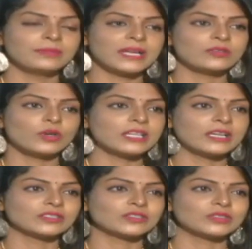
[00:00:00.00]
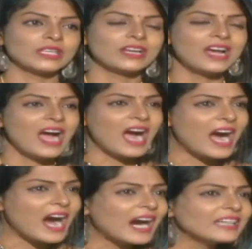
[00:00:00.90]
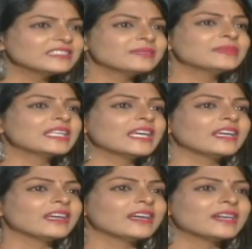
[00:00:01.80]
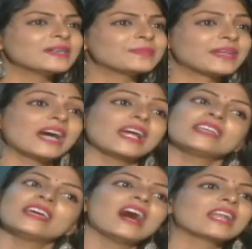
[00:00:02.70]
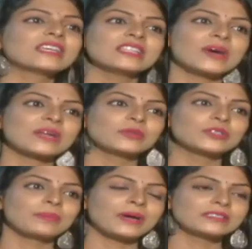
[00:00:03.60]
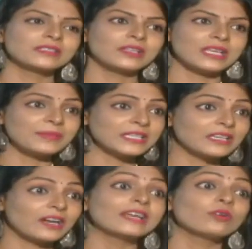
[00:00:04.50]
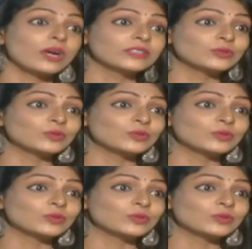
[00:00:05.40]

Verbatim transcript: జిమ్ అనేది రొటీన్ గా చేస్తున్నారు ఆ జిమ్ నే ప్రాణానికి హాని కింద మారిపోతున్న పరిస్థితులు ఈ మధ్య కాలంలో ఎక్కువగా